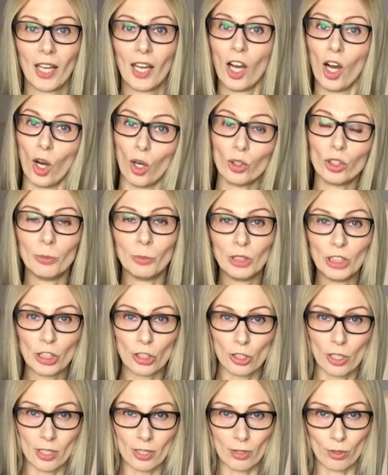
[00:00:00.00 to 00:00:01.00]
oni mnie
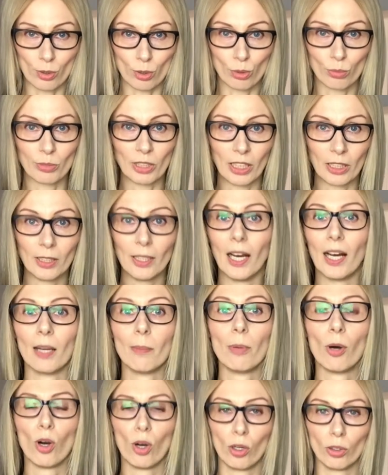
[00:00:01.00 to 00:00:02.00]
źle zrozumieli
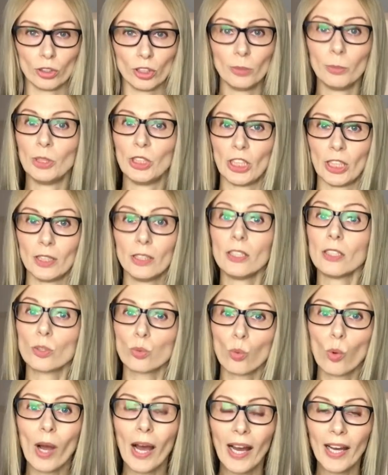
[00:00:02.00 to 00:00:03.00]
albo oni mnie nie
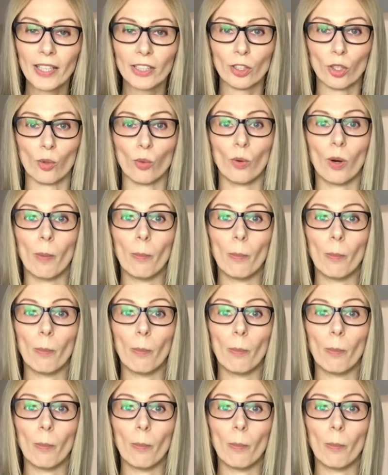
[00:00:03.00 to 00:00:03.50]
słuchają,